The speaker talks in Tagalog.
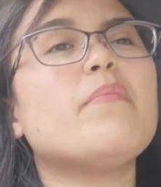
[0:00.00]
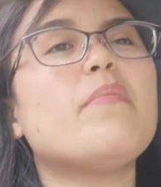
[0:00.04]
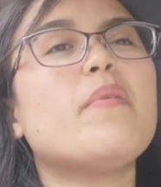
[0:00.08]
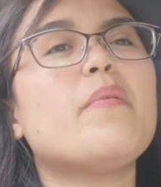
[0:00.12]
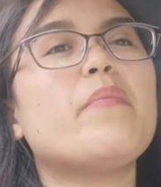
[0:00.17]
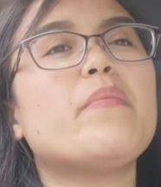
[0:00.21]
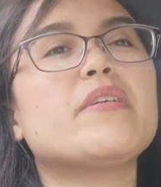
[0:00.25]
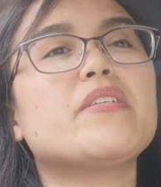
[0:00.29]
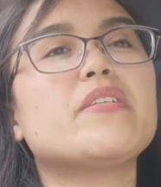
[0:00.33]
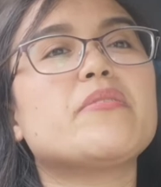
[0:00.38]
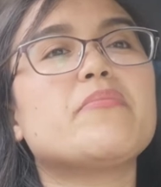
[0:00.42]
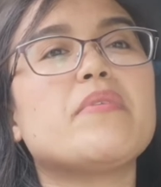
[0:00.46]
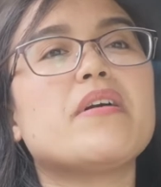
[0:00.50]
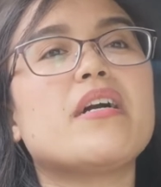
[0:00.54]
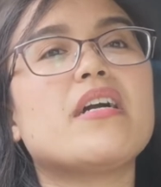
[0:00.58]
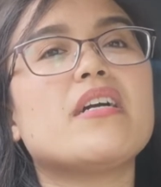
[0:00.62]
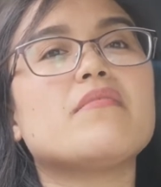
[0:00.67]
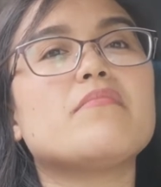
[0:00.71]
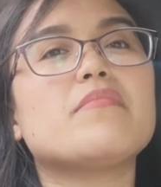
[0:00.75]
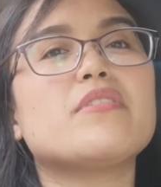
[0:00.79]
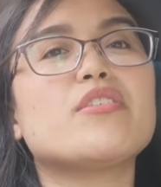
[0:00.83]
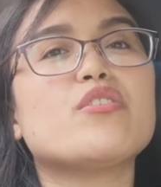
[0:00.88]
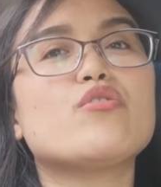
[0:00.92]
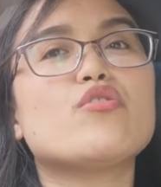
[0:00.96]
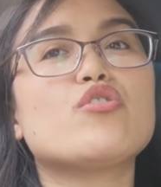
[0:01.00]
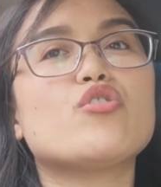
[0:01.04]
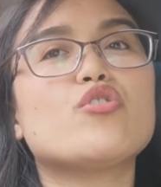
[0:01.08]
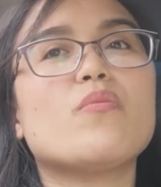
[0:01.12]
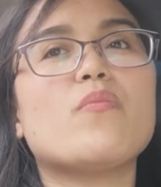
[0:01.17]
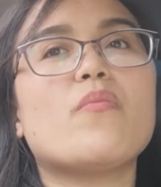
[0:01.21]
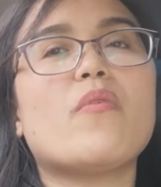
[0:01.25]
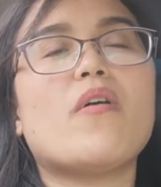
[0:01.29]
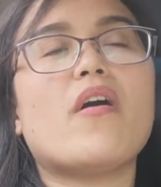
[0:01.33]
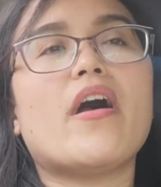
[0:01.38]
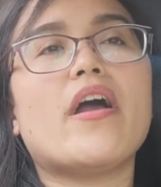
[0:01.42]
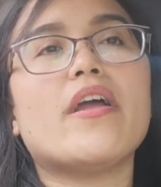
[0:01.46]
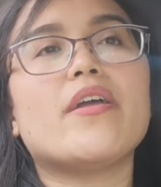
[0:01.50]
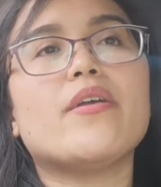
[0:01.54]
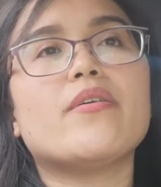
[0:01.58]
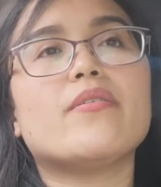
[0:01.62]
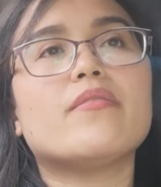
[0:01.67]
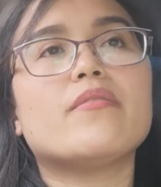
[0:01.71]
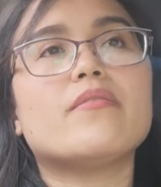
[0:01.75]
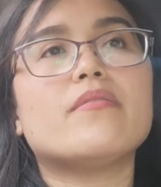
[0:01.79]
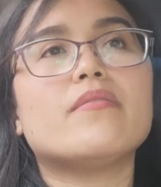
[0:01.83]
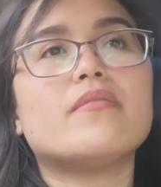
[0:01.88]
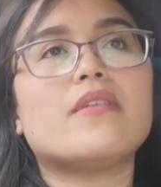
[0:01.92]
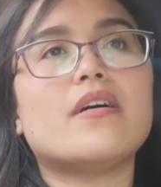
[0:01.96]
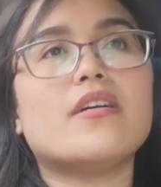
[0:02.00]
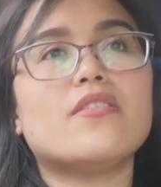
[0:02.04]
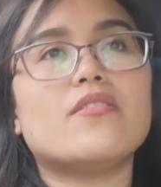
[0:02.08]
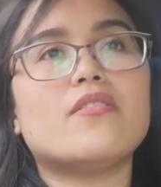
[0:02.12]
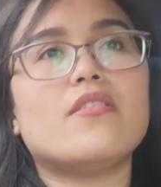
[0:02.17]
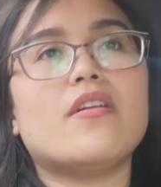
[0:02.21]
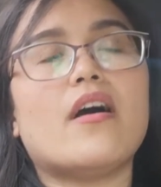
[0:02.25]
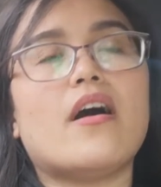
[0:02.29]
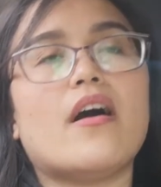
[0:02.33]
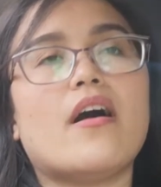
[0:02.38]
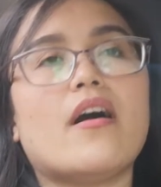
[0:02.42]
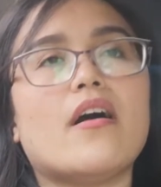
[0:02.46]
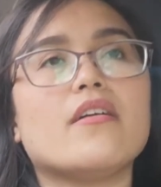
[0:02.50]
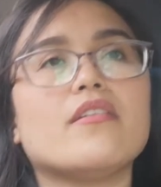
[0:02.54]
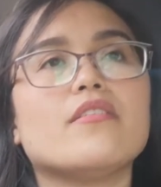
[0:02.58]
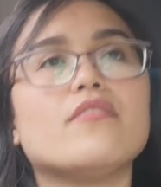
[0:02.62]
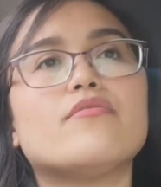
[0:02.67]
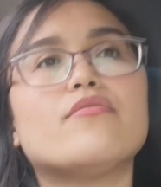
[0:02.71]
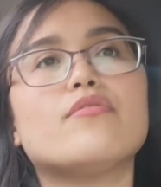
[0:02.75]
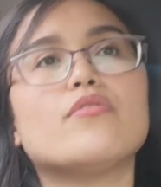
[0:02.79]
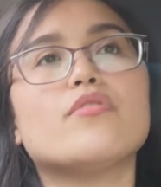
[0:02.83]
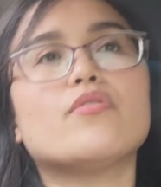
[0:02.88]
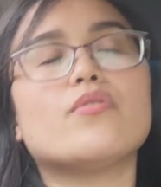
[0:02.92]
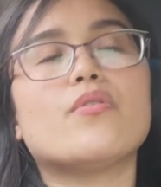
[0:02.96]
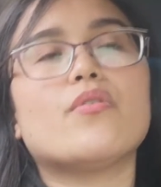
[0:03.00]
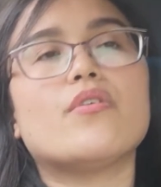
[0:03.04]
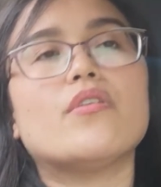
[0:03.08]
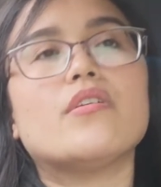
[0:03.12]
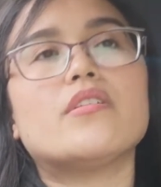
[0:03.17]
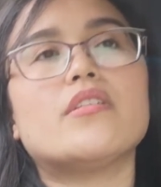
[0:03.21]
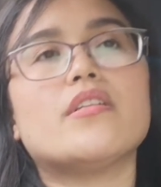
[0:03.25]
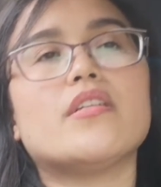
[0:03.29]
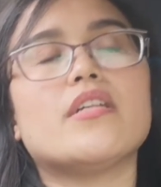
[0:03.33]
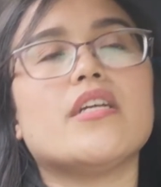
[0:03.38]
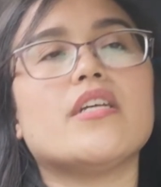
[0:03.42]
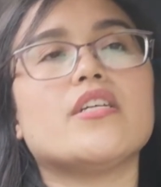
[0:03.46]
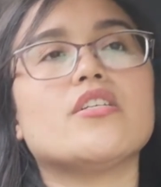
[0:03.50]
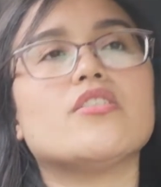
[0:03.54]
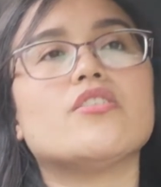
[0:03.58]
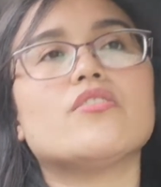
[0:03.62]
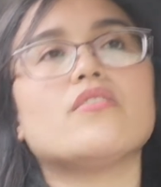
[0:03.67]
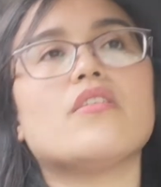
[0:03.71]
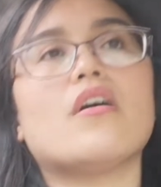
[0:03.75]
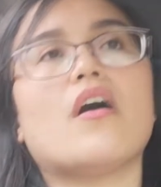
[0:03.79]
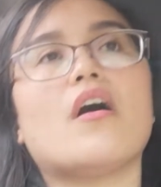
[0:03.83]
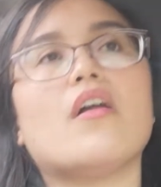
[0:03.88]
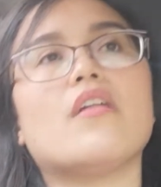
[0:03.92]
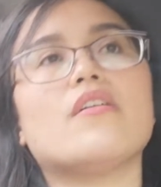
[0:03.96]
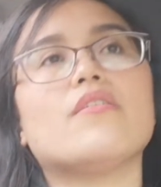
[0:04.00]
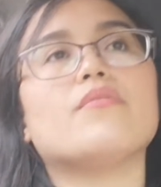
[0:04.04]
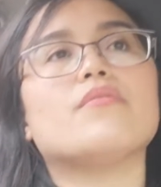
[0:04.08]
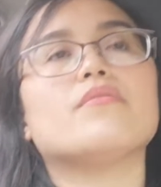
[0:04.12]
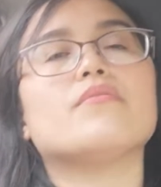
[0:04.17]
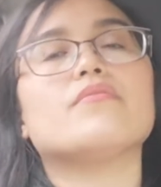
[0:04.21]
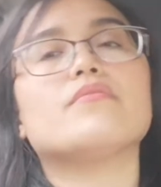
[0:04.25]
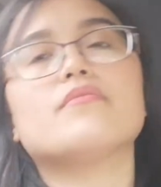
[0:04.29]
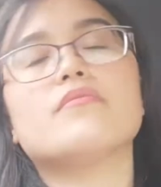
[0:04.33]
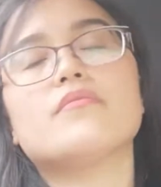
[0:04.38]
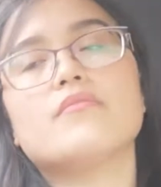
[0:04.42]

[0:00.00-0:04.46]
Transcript: Eh, di ba mas, mag mas gusto mo nga yung ano lang, yung full coordination. Ayun.